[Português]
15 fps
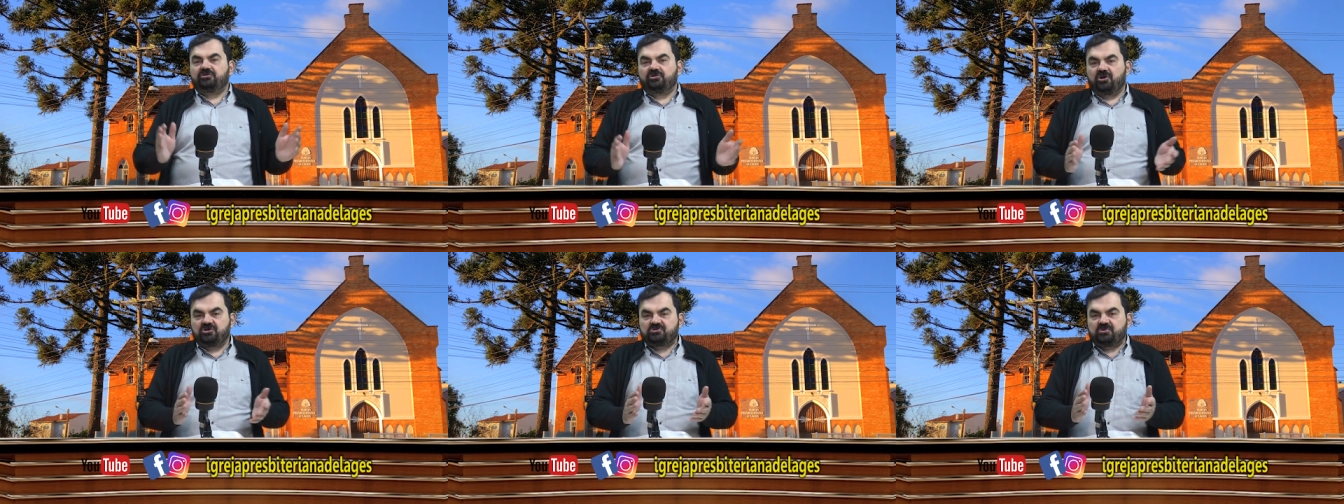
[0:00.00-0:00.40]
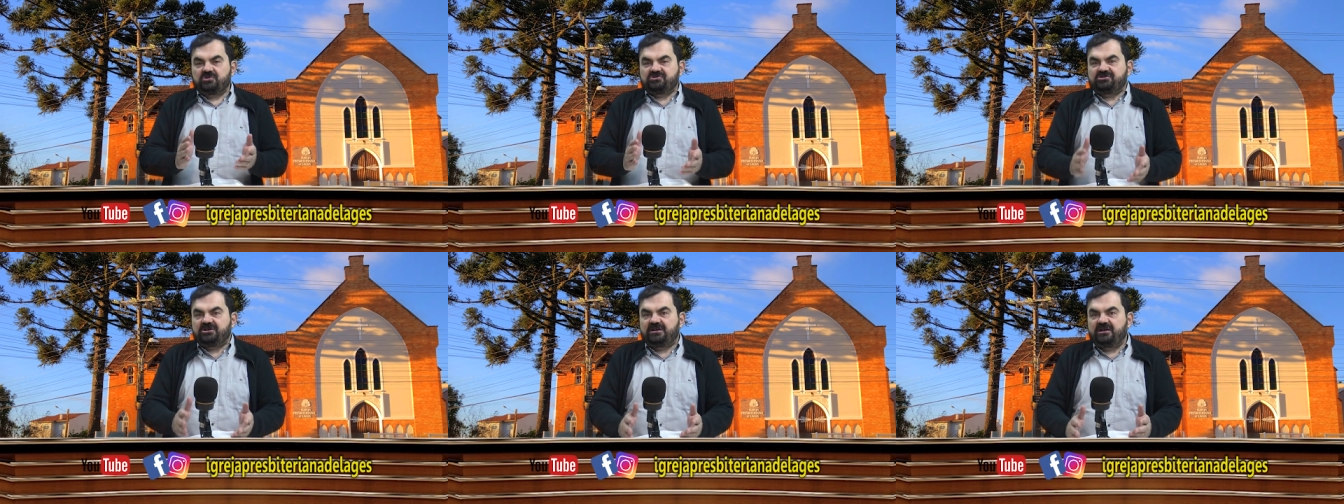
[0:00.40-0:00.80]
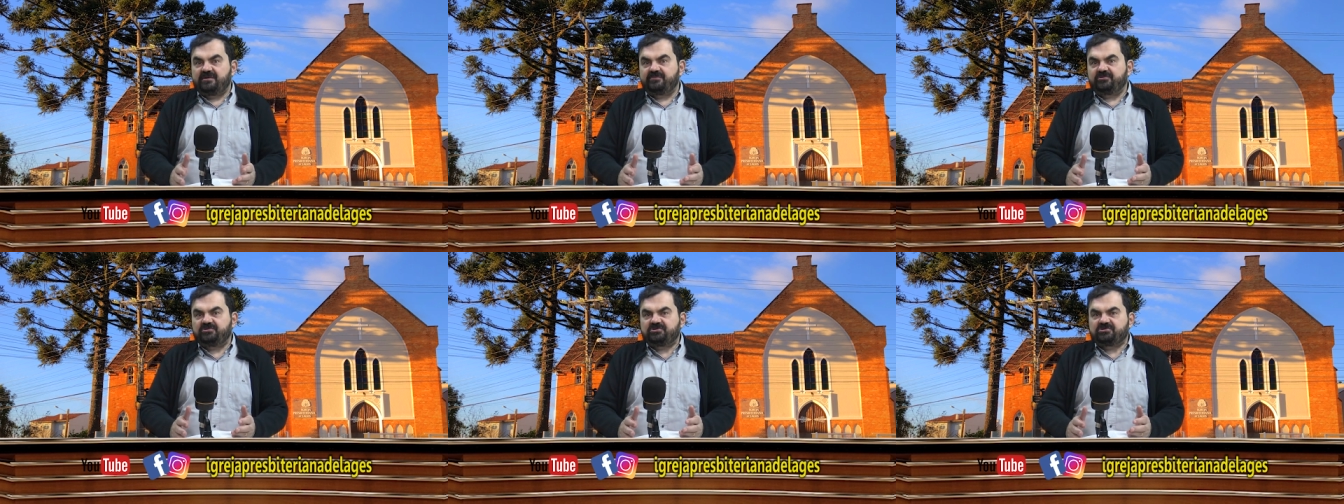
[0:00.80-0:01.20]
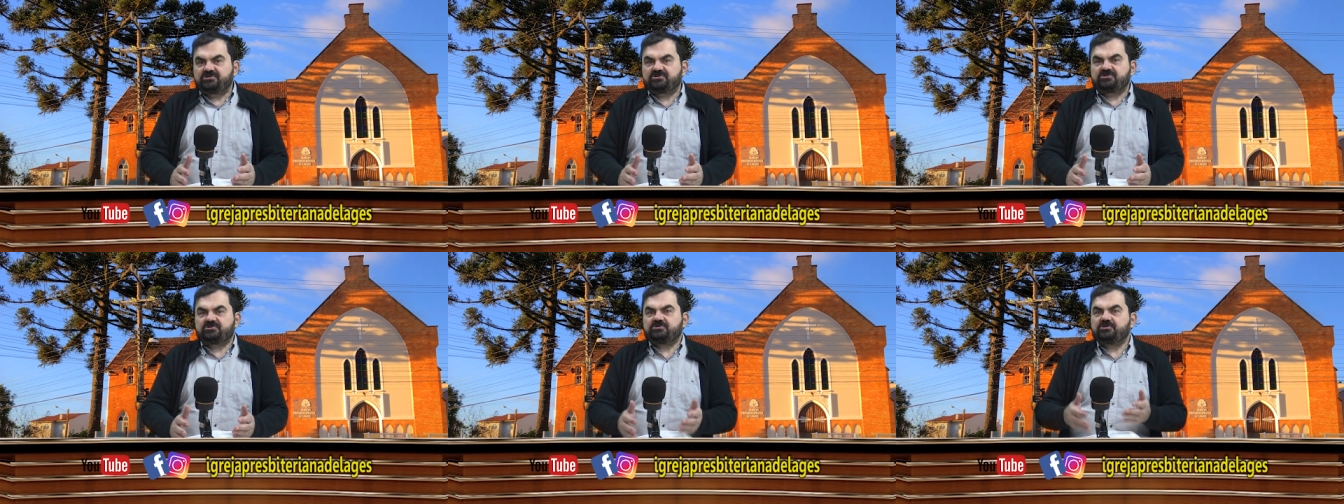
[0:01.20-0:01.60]
Nós
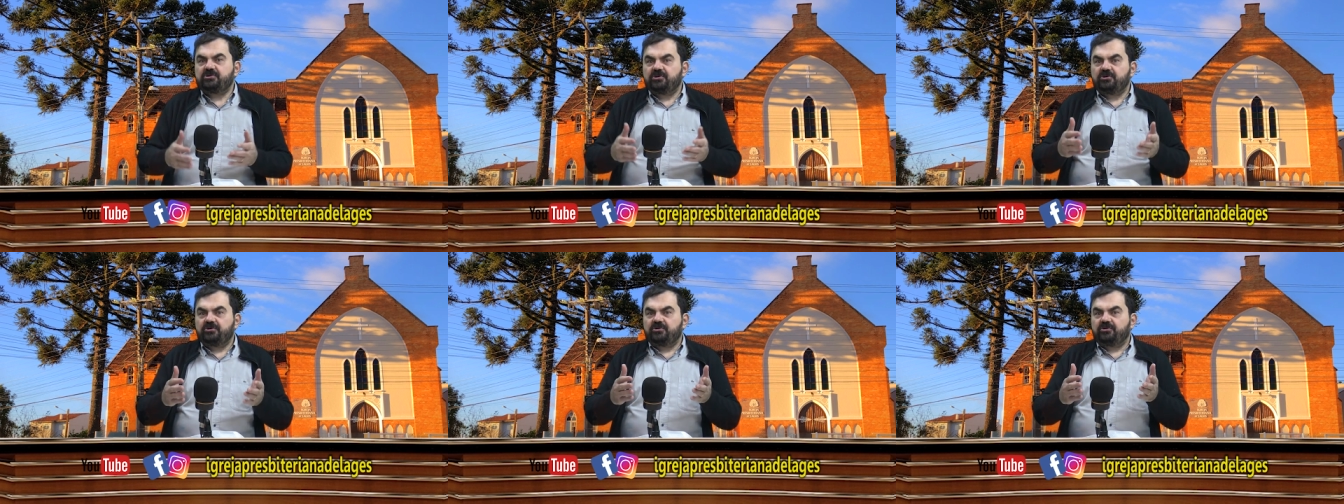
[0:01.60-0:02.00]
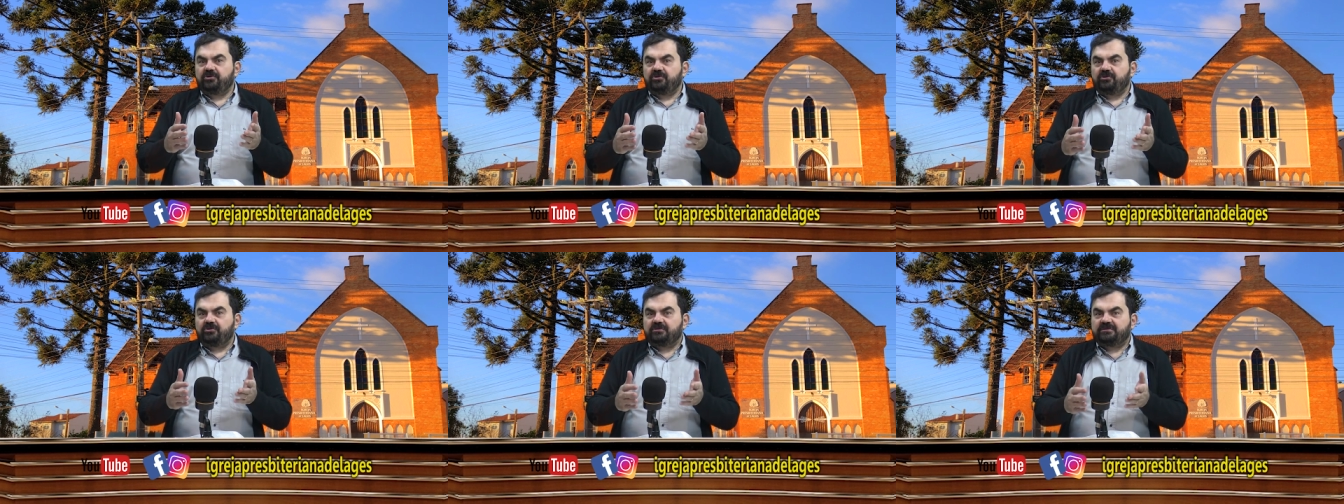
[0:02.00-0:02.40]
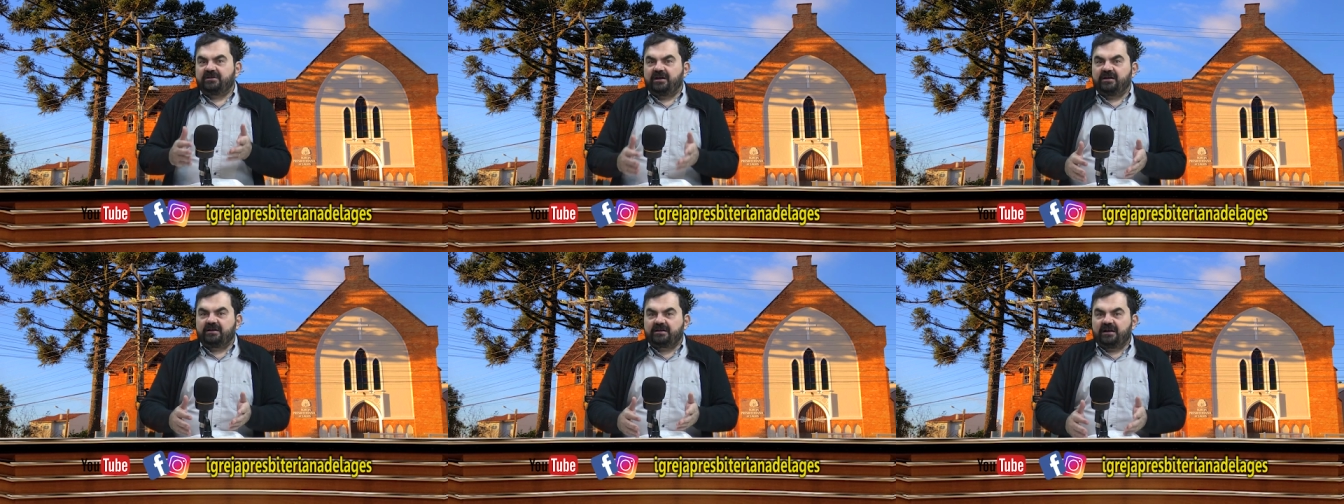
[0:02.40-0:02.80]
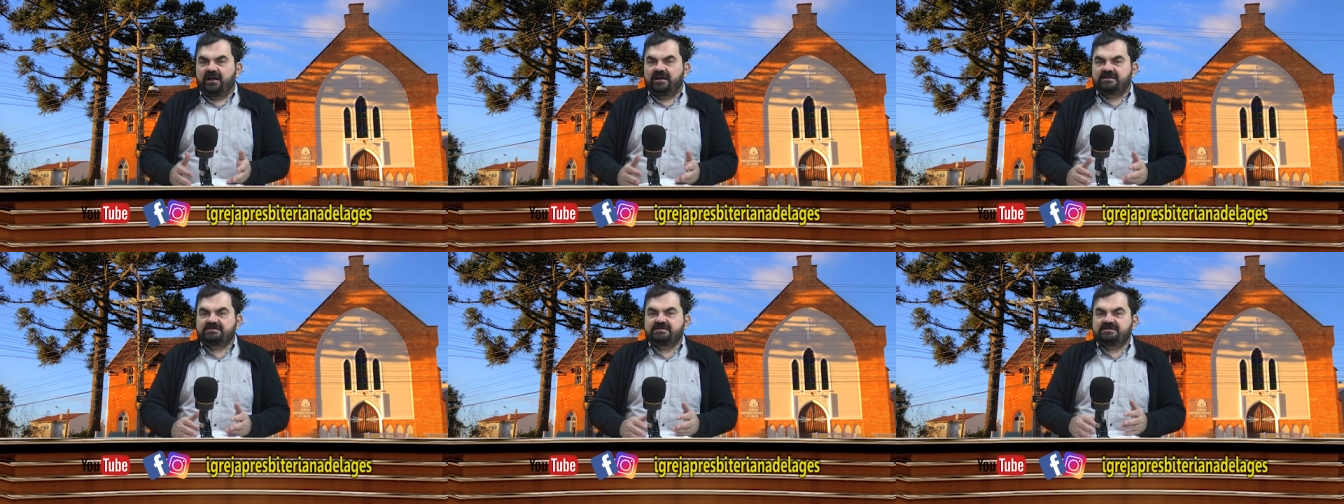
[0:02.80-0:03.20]
conseguimos ter
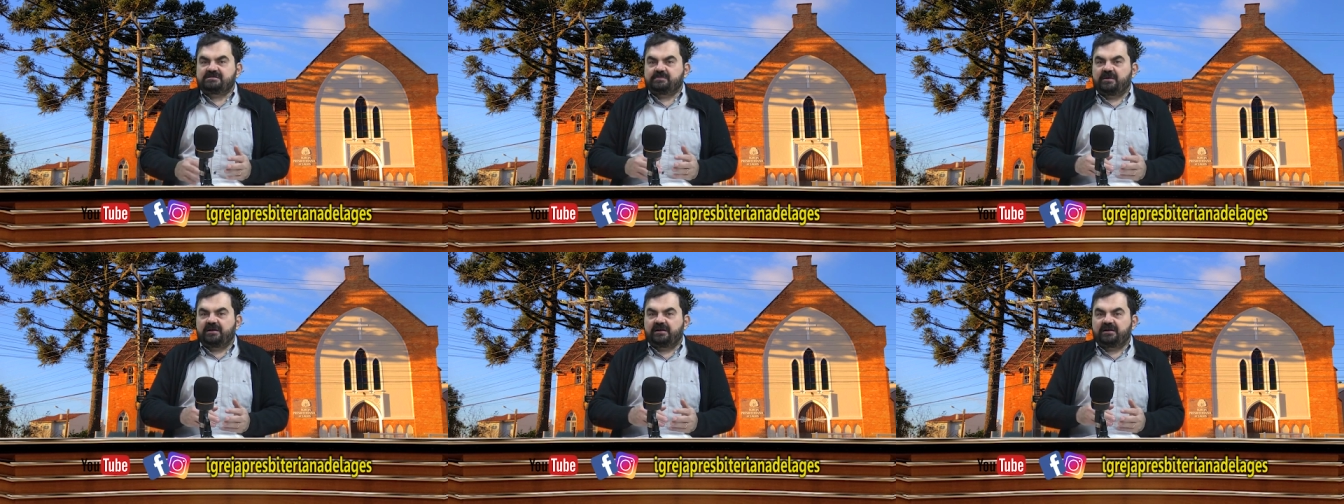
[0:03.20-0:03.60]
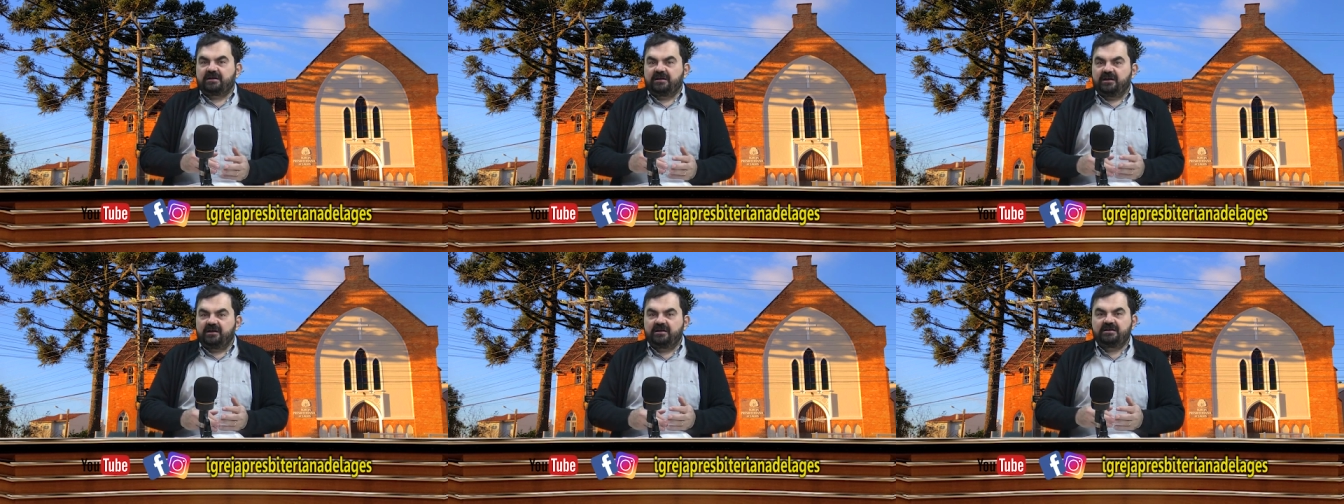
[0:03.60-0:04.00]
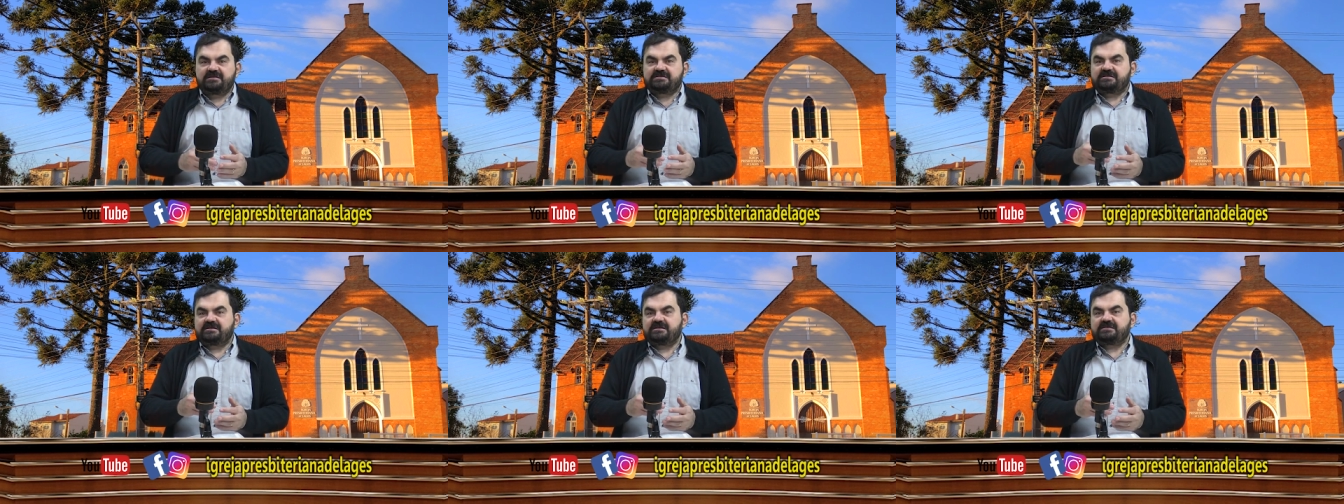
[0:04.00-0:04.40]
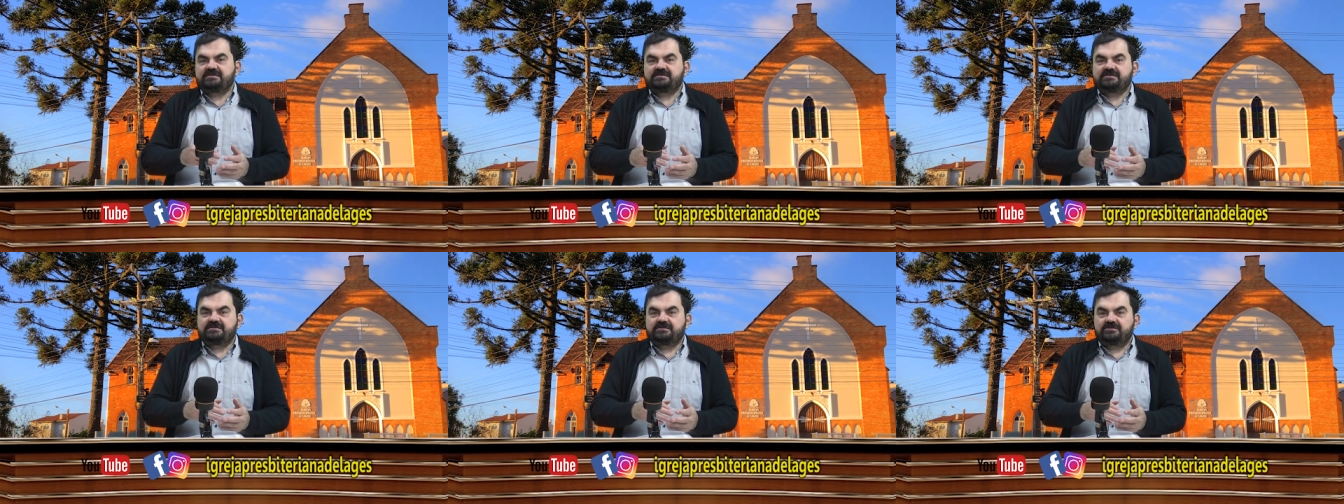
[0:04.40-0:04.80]
classes para
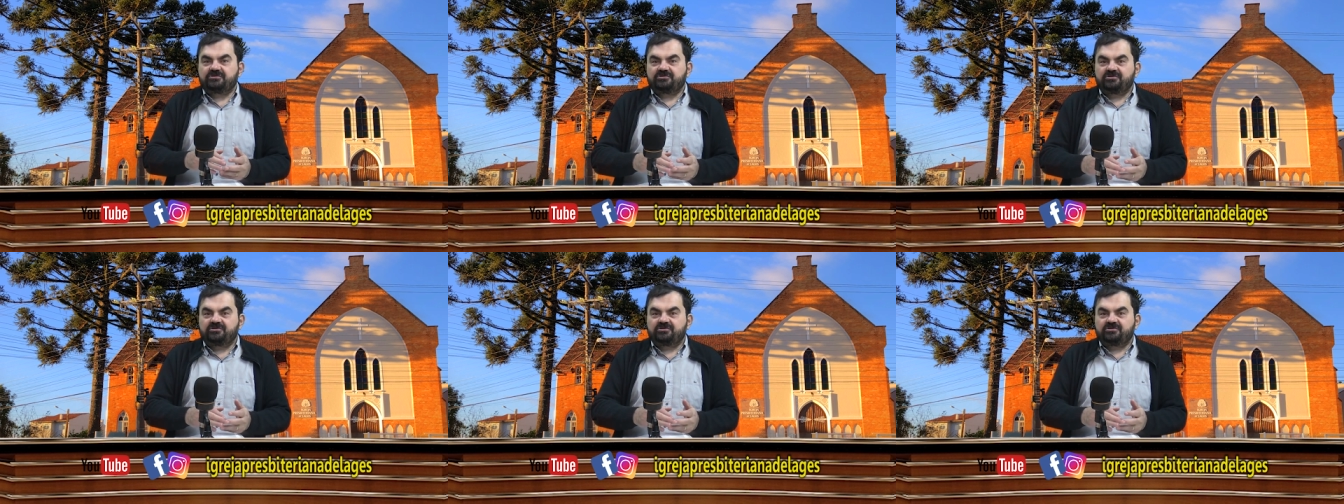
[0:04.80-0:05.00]
crianças,